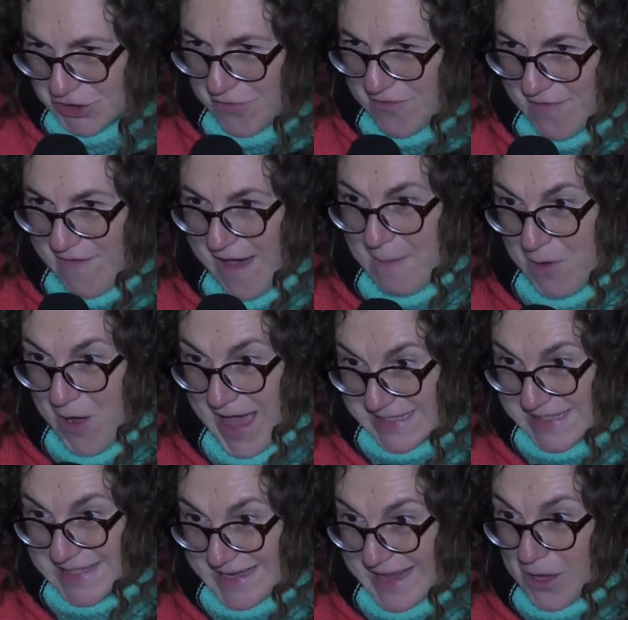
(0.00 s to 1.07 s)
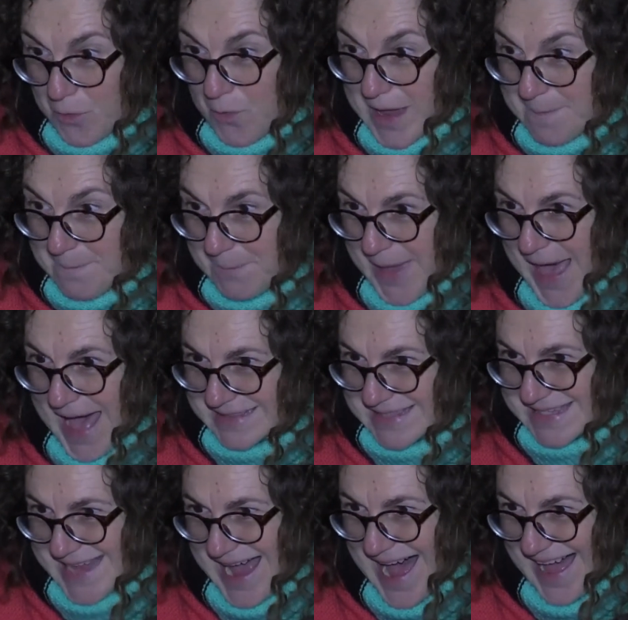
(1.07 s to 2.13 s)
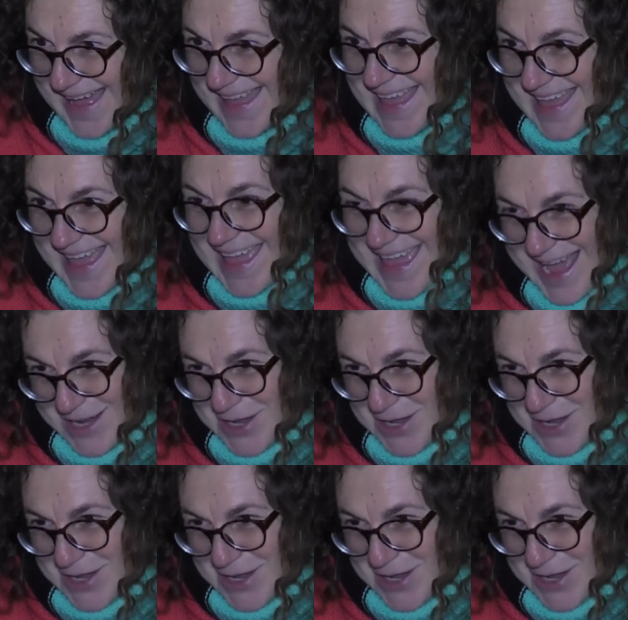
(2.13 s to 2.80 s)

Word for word: dovevamo essere qui in piazza e